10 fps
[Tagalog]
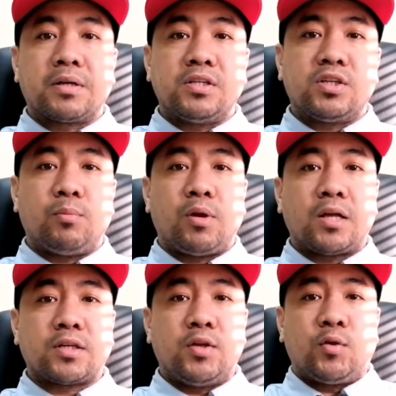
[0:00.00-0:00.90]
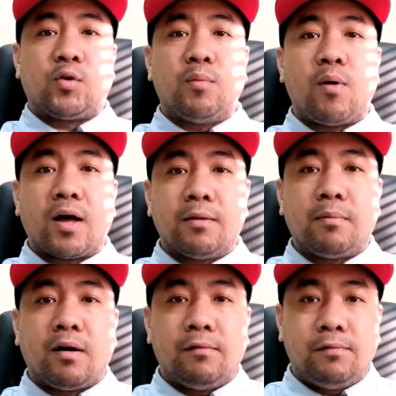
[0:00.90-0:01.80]
magsisimula sa inyong gumawa ng
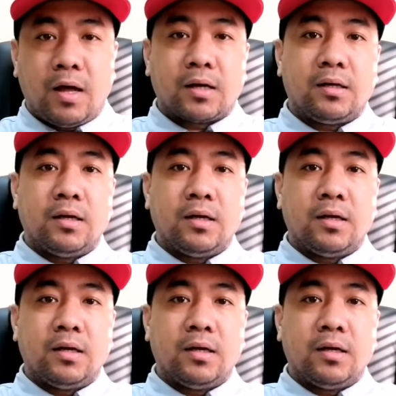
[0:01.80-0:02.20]
mga vlog.